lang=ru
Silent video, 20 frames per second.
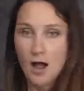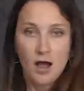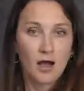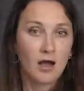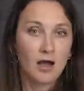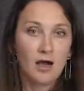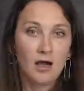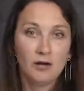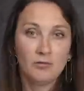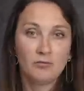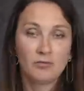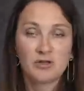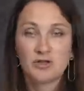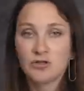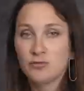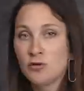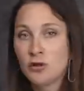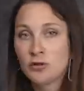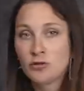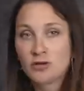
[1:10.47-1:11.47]
А,
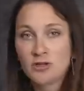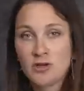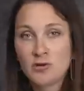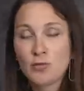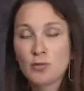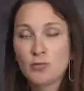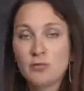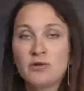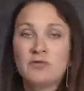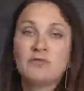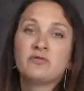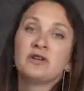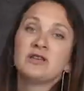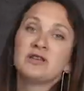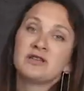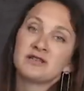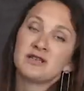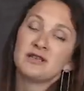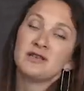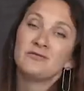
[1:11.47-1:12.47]
почему эту тему мы
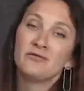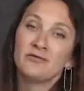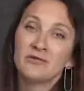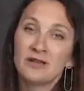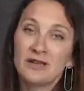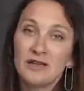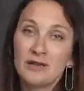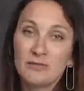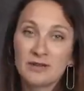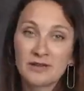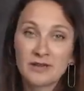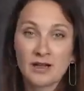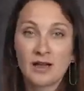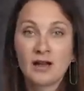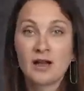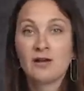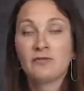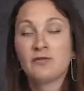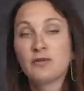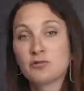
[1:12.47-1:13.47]
вынесли в
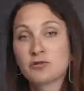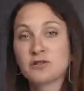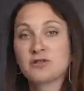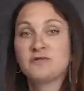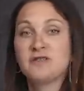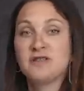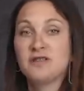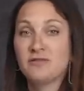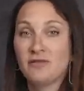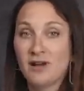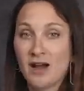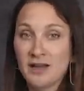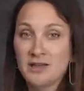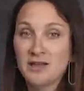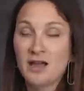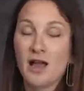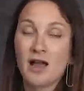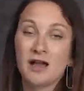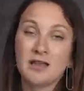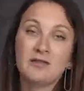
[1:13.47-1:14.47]
именно выпуск в
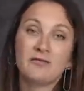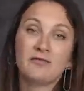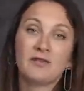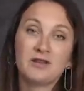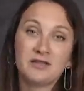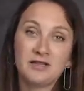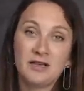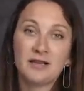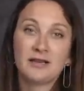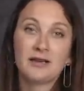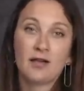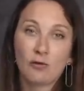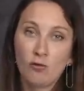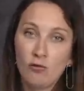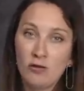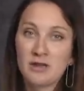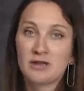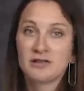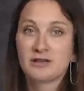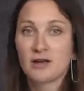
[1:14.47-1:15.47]
диване, а не в отдельный
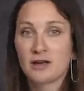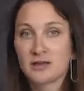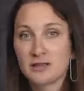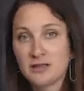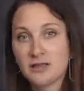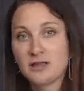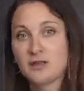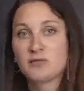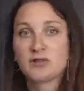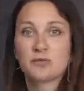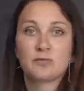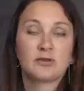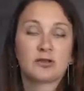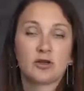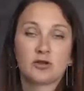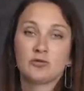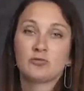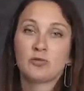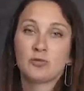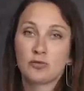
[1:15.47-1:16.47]
ролик с картинками, с
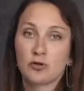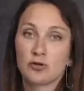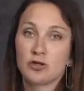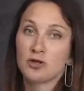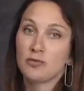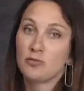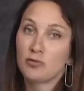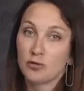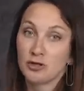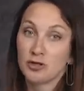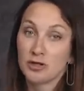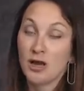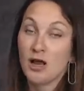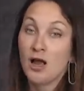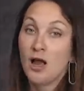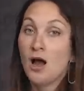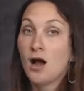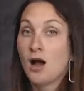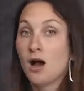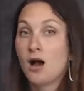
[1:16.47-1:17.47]
монтажом и прочее, прочее?
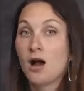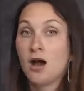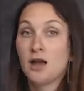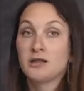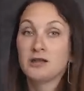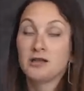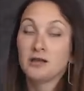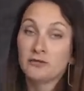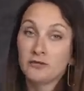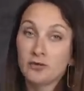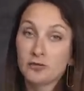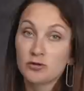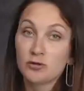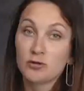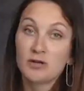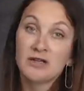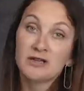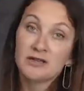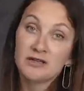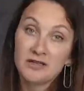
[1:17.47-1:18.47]
А, дело в том,
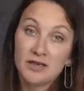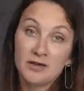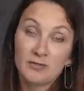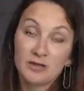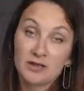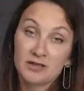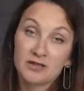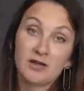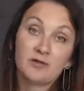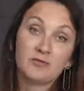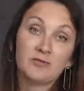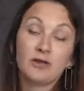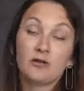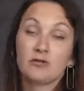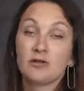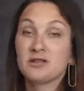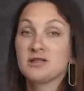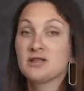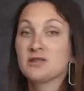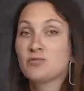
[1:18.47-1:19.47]
что к этой теме, на самом
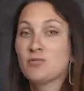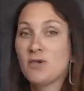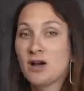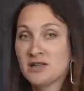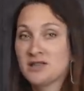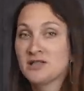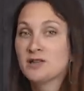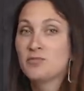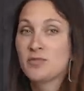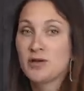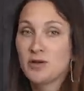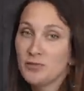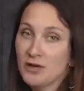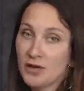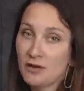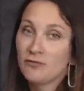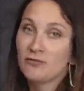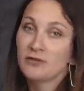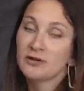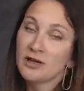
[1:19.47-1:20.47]
деле, у нас есть масса
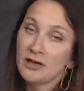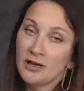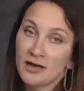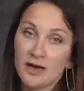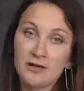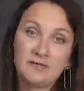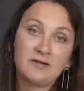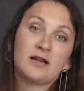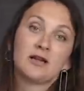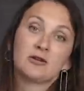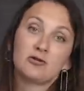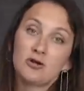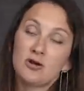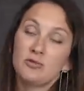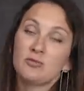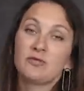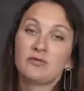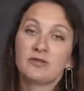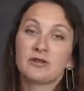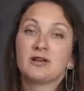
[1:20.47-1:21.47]
примеров фотографий,
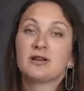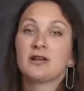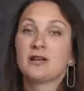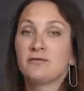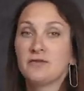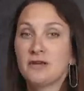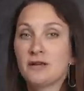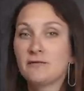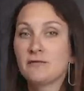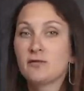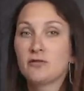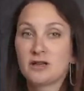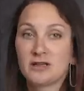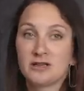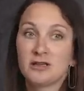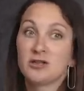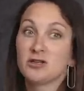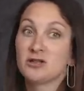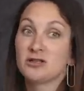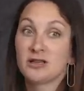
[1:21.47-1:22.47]
которые мы фотографировали у
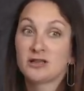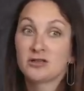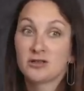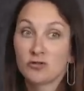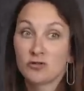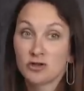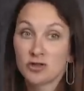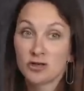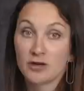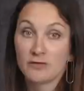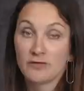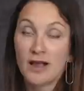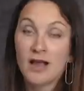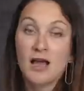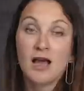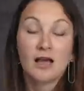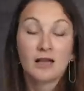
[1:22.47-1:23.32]
различных застройщиков.